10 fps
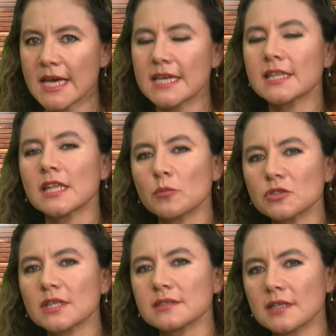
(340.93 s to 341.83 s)
y
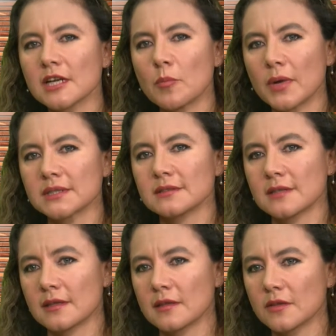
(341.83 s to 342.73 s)
tenemos que ser capaces
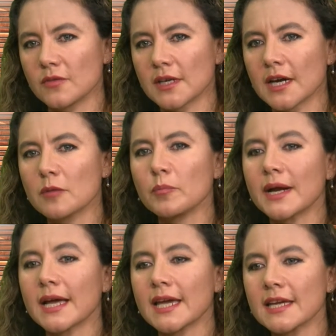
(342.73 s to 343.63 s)
de identificar
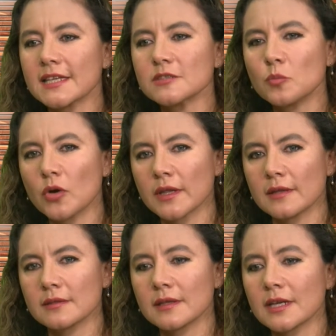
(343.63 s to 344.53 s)
para que ellas
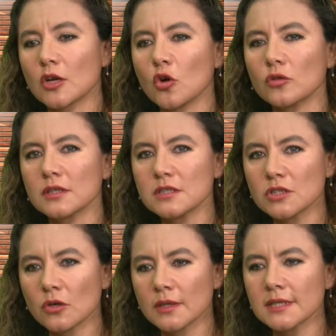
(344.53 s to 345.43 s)
puedan tener
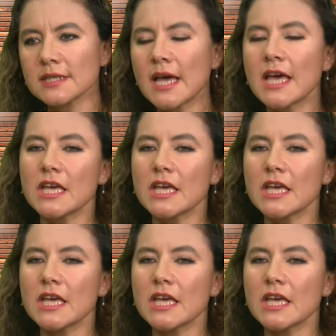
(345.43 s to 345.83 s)
condiciones